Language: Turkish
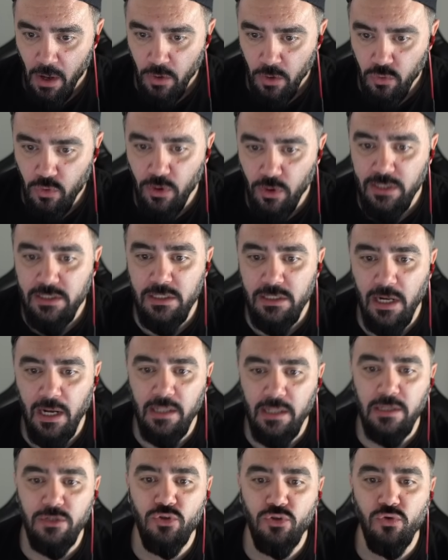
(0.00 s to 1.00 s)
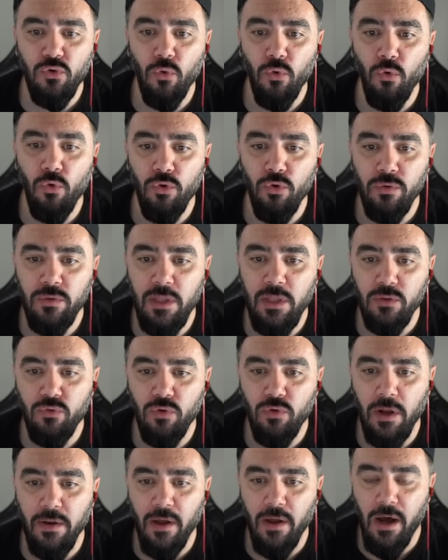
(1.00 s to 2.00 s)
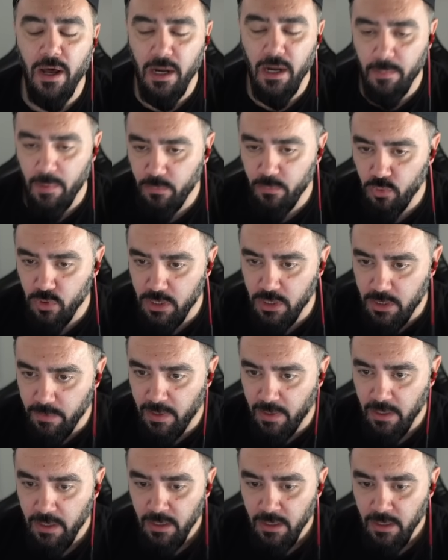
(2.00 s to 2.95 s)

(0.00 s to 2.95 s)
Göreceğiz herhalde şu önünde duran araba büyük ihtimal.